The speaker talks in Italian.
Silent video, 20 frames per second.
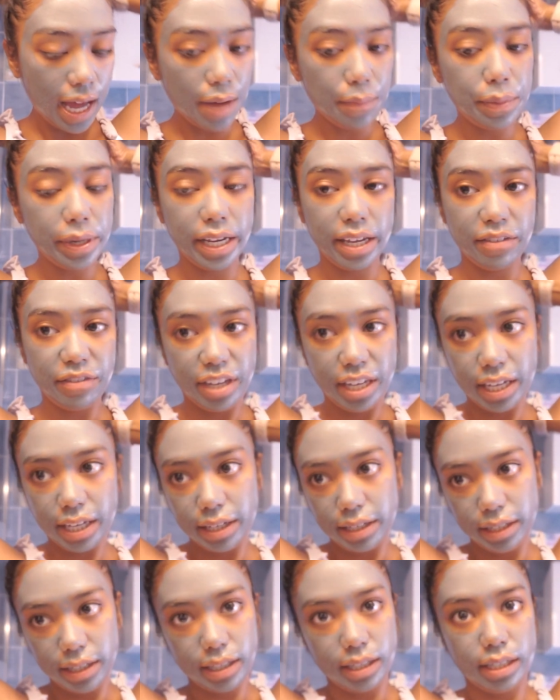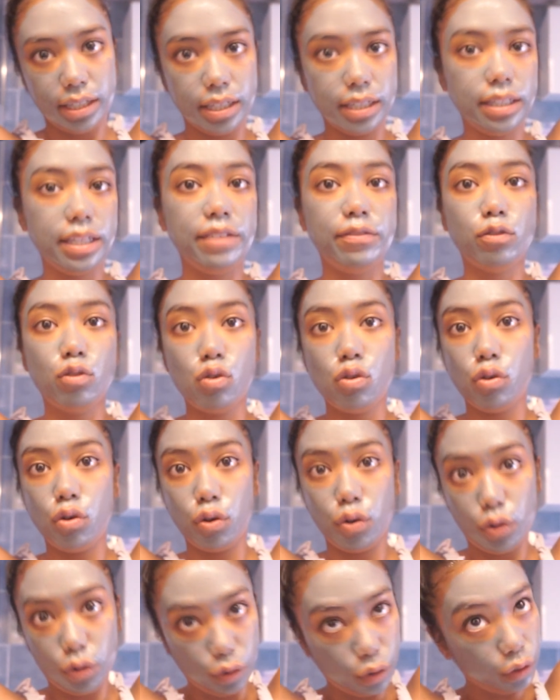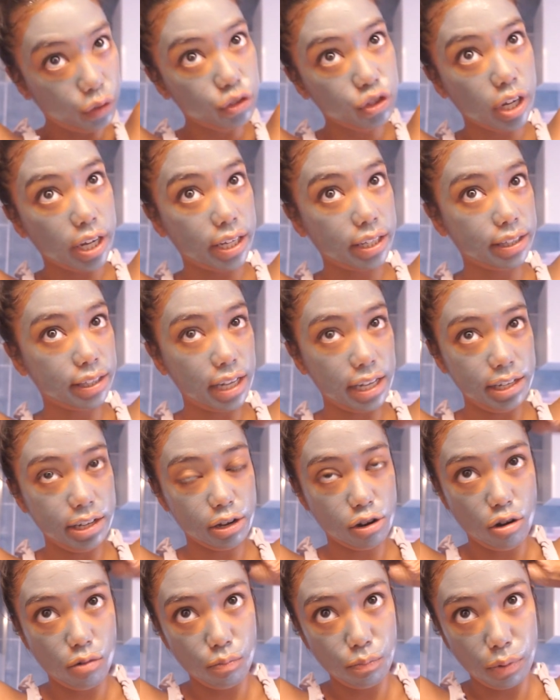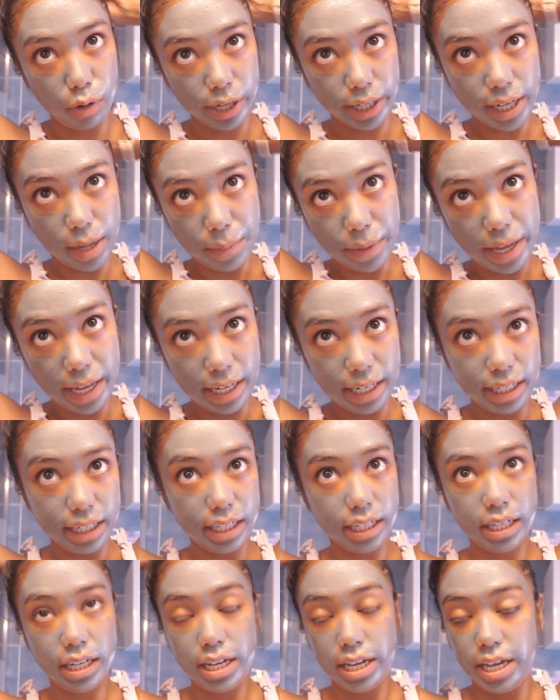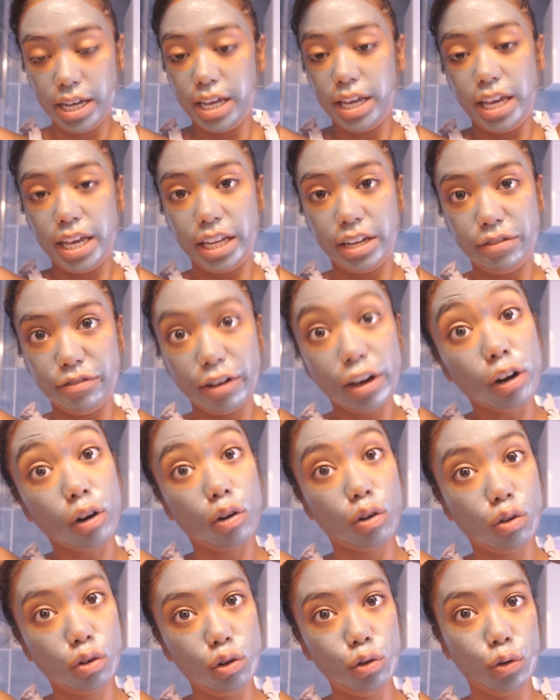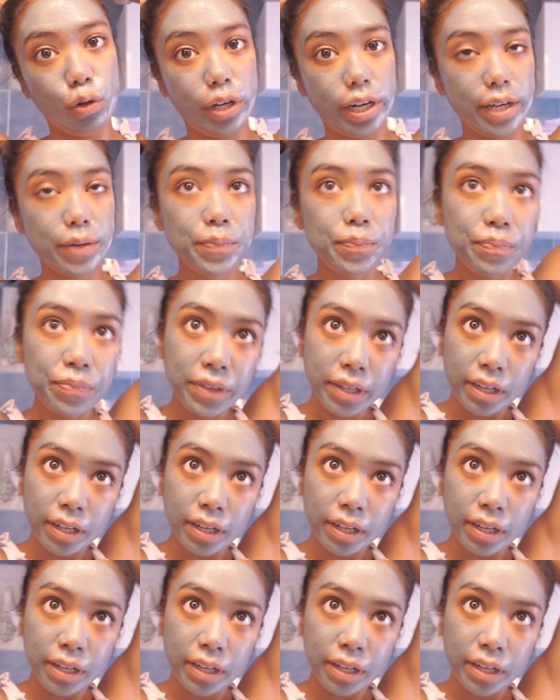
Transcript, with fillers: a breve eh, devo, cioè, taglierò un po' i capelli e rifarò il colore.